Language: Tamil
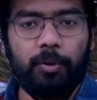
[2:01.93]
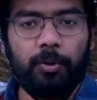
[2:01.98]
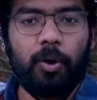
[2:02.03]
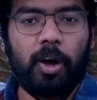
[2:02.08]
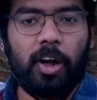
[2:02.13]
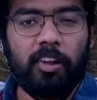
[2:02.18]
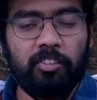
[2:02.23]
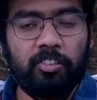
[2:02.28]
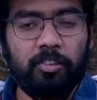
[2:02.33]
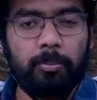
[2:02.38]

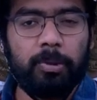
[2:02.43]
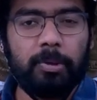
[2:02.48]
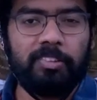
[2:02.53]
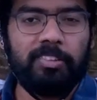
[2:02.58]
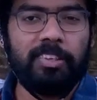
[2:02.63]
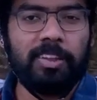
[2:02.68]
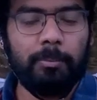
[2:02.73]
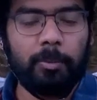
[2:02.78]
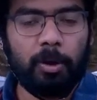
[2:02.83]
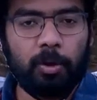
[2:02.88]
வெறும் அஞ்சு
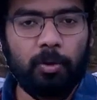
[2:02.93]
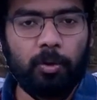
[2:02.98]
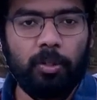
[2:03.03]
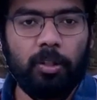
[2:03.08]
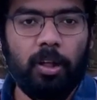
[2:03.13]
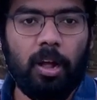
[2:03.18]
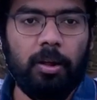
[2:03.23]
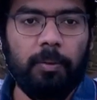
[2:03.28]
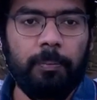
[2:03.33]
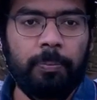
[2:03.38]
பெர்சன்ட்
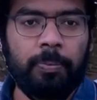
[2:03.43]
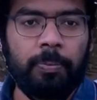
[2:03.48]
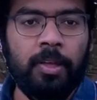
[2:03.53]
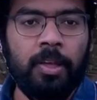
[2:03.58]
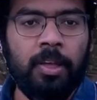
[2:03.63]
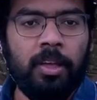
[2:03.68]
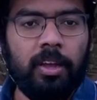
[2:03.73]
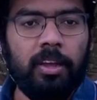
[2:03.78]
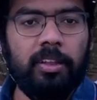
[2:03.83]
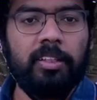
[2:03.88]
மட்டும்தான்
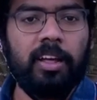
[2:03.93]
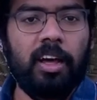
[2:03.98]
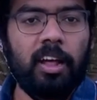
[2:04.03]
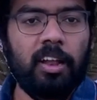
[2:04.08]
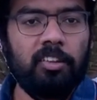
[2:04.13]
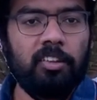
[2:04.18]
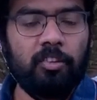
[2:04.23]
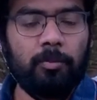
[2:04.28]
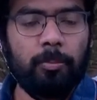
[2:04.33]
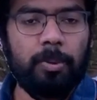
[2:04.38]
இந்த
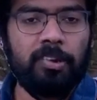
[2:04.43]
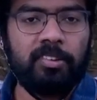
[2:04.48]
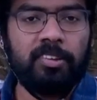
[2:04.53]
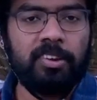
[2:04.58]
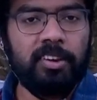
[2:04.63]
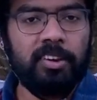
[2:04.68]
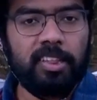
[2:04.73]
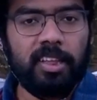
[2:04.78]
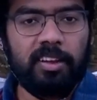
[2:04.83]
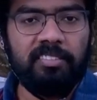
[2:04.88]
அஞ்சு
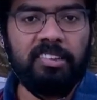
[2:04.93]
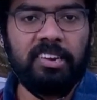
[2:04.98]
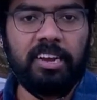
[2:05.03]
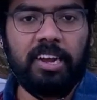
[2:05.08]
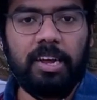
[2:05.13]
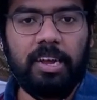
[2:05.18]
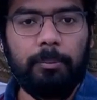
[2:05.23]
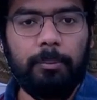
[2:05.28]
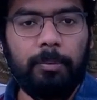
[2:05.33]
பெர்சன்ட் தவிர